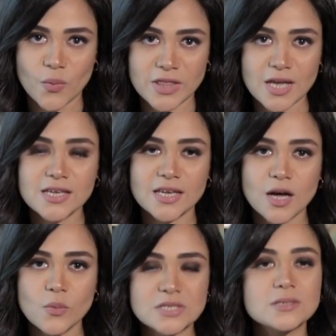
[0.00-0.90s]
وذلك
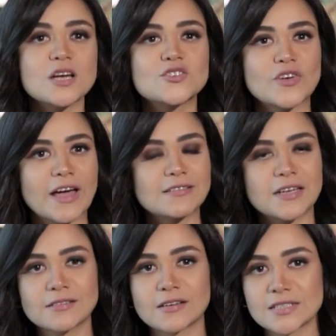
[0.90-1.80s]
وسط إجراءات
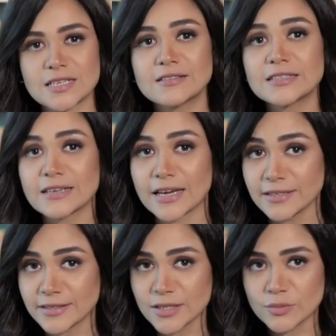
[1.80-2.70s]
احترازية
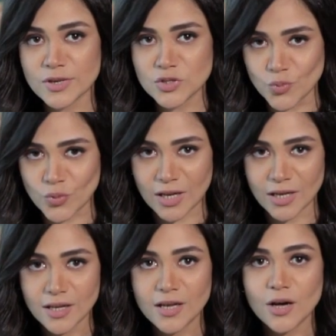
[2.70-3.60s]
غير مسبوقة